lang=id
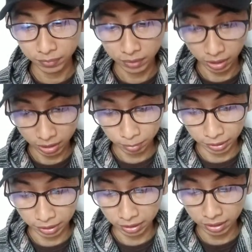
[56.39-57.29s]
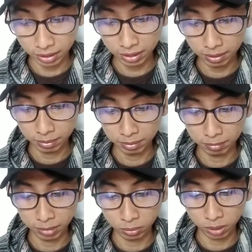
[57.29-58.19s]
Jadi seperti ini,
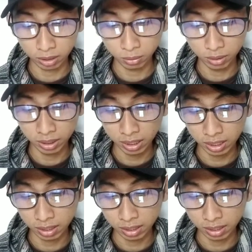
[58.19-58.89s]
masukkan kodenya